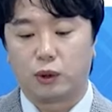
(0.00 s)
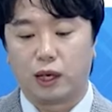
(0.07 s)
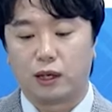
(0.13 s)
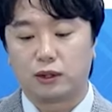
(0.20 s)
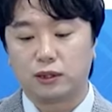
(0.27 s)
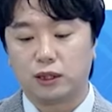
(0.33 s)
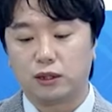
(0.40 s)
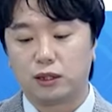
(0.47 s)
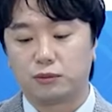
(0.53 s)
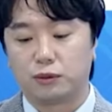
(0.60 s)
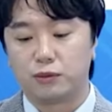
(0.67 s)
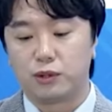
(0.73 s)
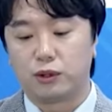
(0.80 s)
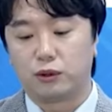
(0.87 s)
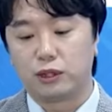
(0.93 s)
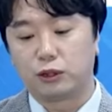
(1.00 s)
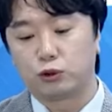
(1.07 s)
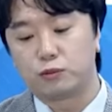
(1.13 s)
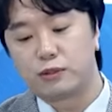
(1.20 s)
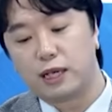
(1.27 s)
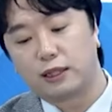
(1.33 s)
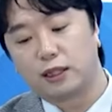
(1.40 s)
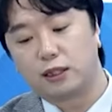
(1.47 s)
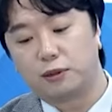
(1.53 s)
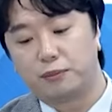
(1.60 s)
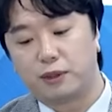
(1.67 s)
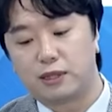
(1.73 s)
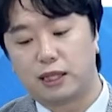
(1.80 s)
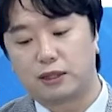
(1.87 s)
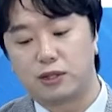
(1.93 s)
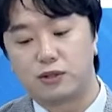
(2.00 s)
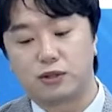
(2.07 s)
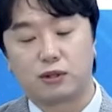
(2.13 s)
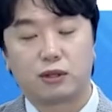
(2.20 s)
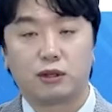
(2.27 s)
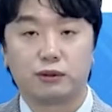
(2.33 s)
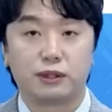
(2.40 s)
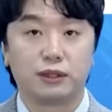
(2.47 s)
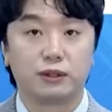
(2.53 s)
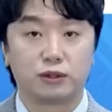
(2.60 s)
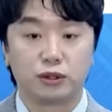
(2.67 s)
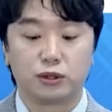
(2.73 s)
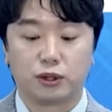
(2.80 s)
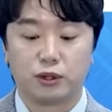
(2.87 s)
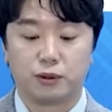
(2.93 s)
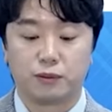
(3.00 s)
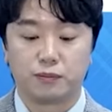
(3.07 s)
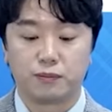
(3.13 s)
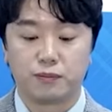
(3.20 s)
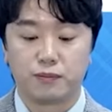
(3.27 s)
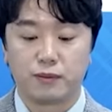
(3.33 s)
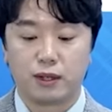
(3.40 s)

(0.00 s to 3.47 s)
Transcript: 과거 차트를 보면서 여기가 좀 싸다 싶어가 사셨을 거라는 거예요. 그죠?